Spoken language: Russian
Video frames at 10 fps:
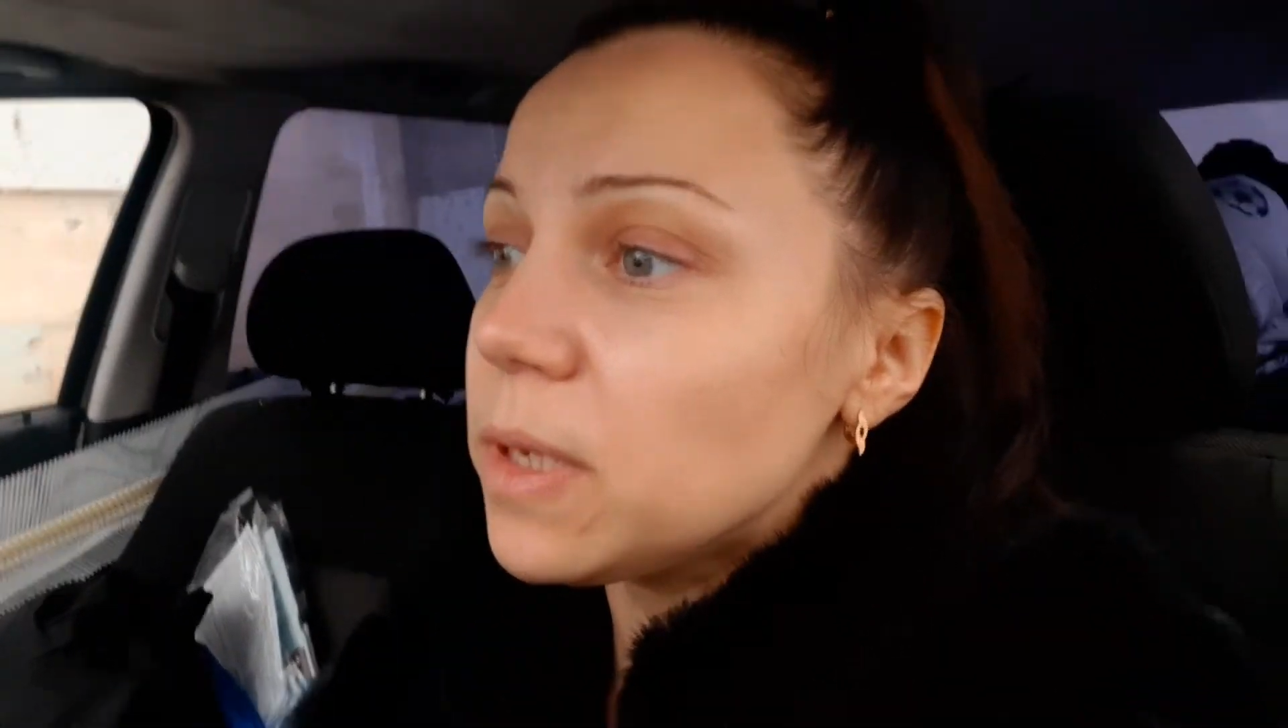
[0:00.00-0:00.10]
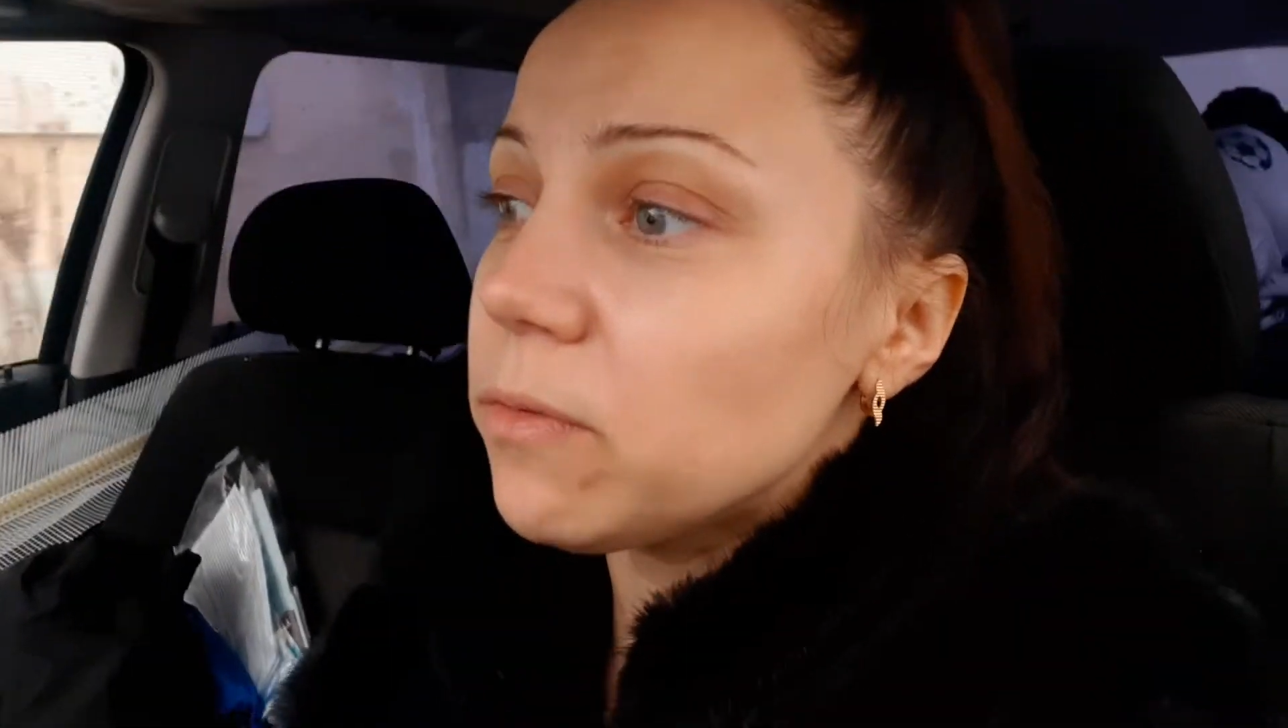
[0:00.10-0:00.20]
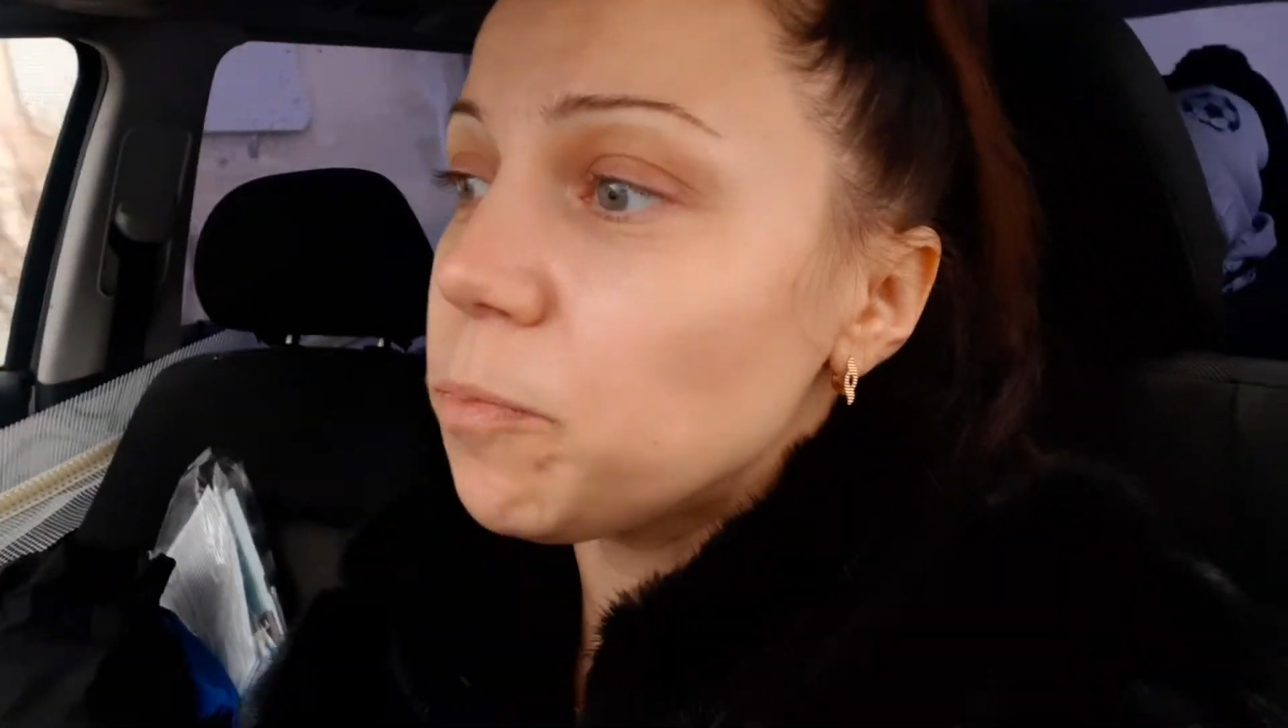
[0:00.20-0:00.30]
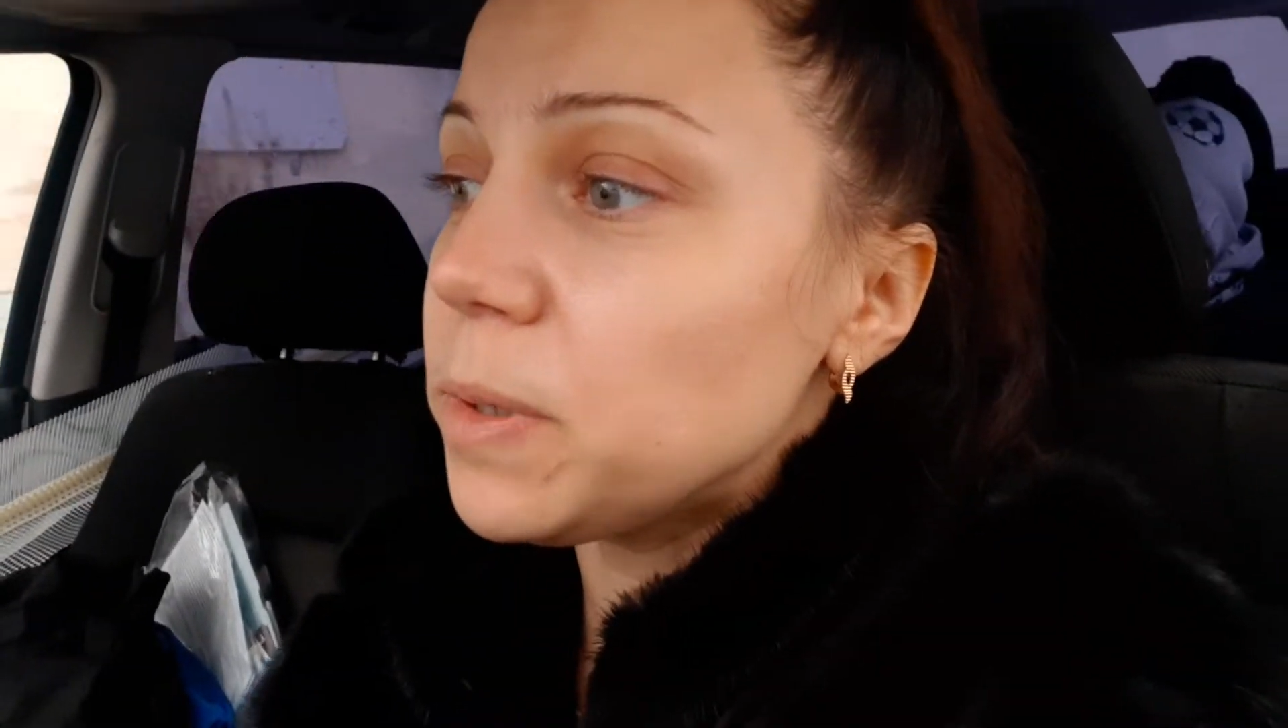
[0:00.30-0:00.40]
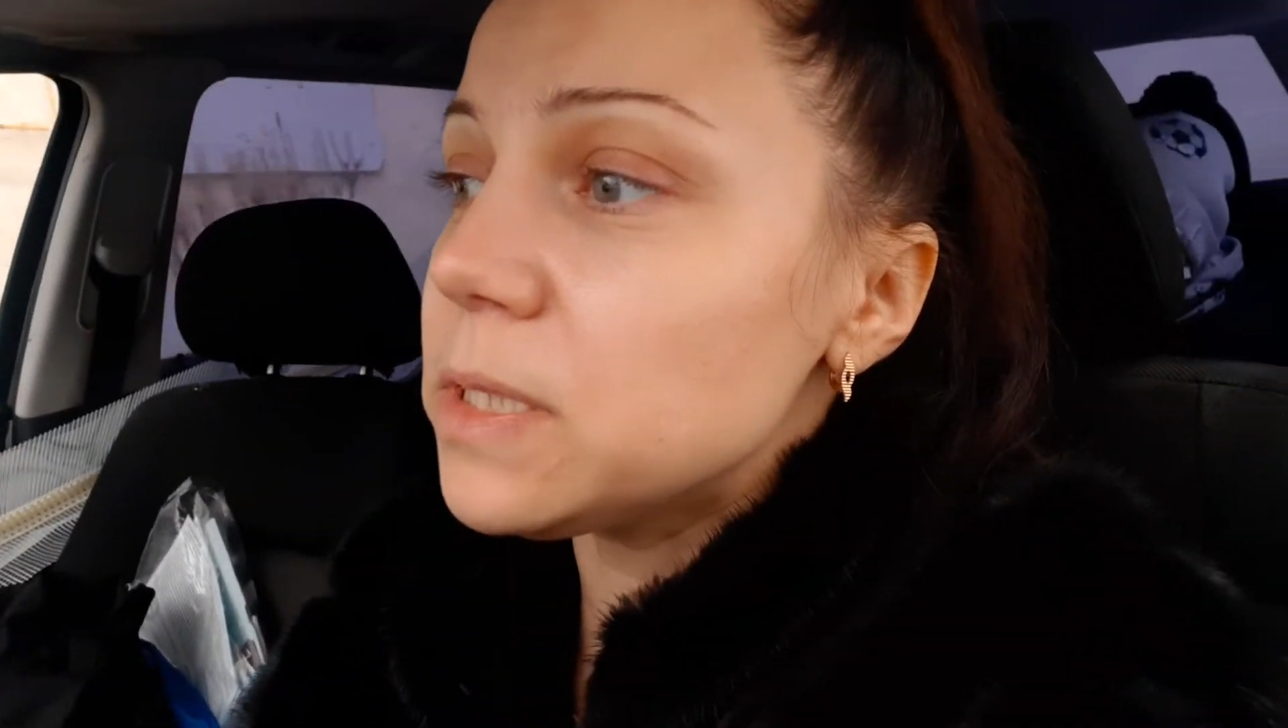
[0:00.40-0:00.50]
Мне
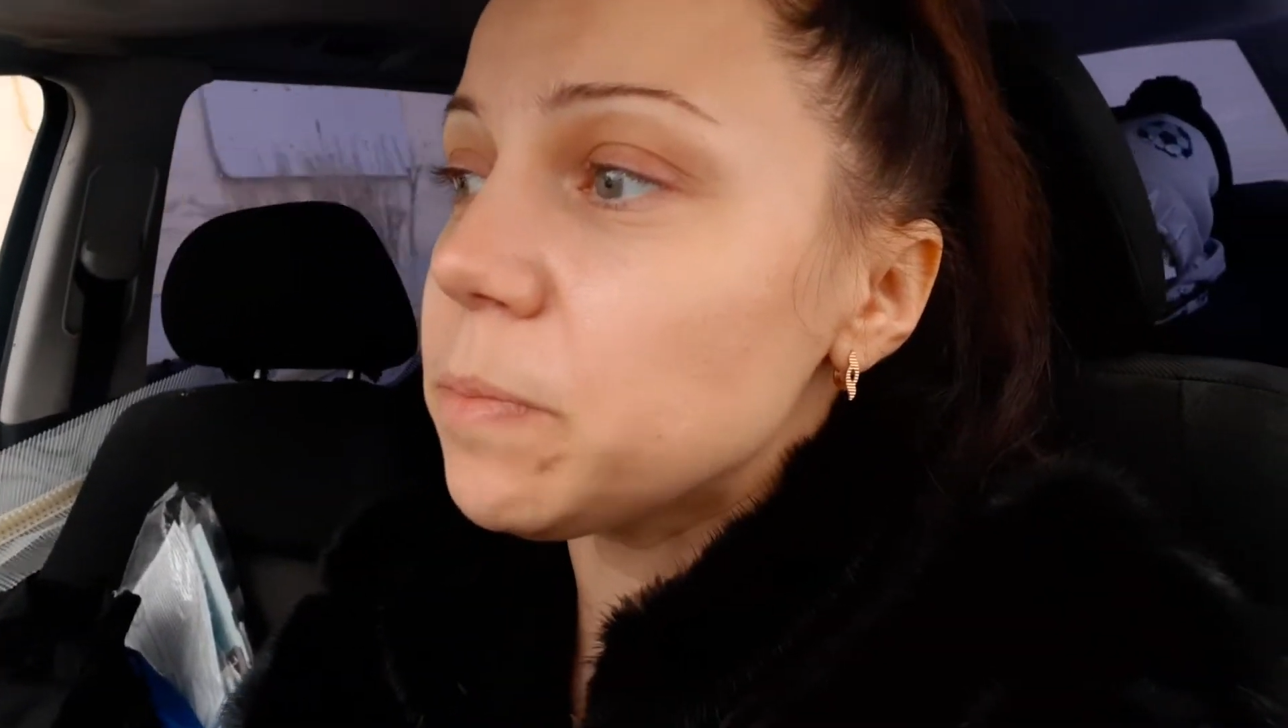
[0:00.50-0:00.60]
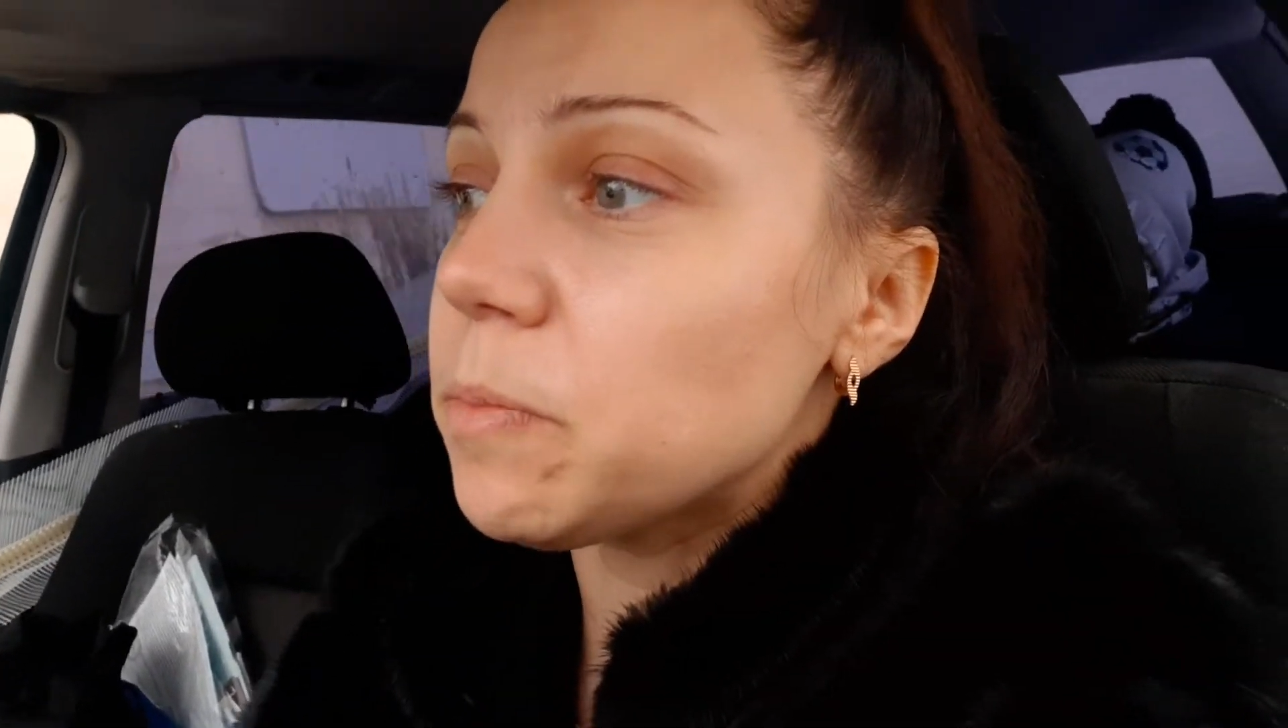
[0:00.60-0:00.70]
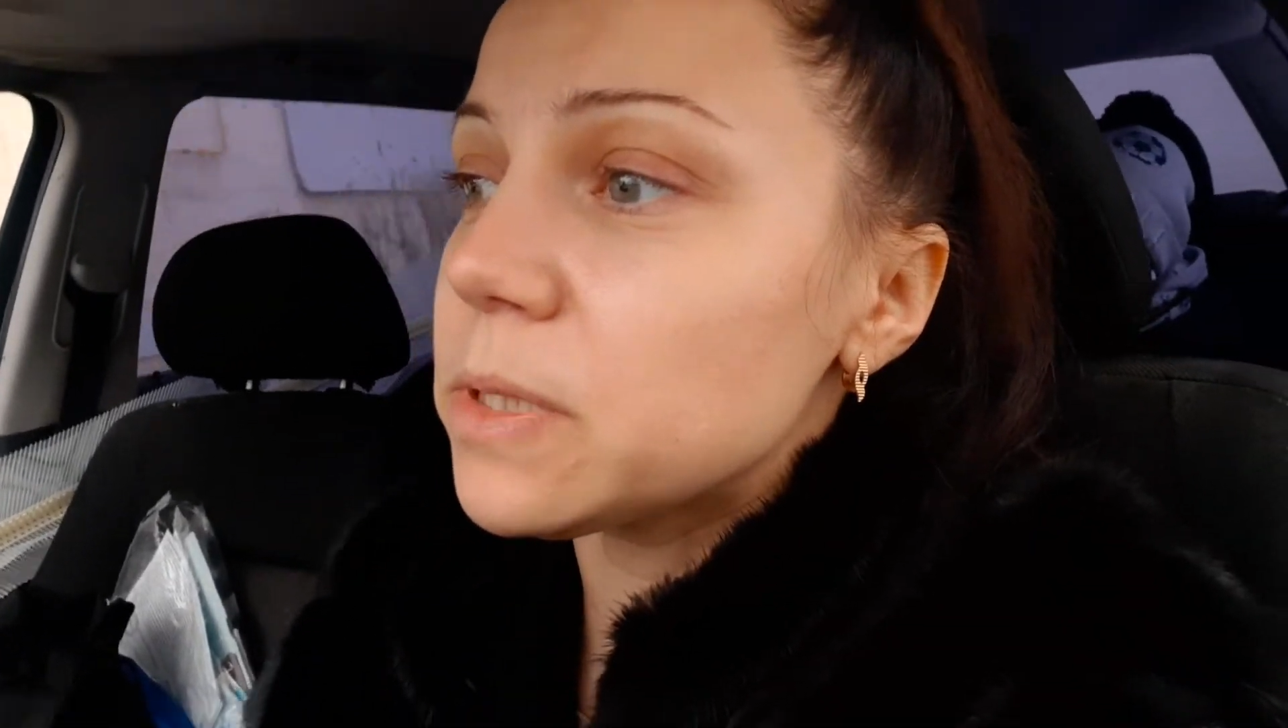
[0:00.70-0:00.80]
его, в принципе,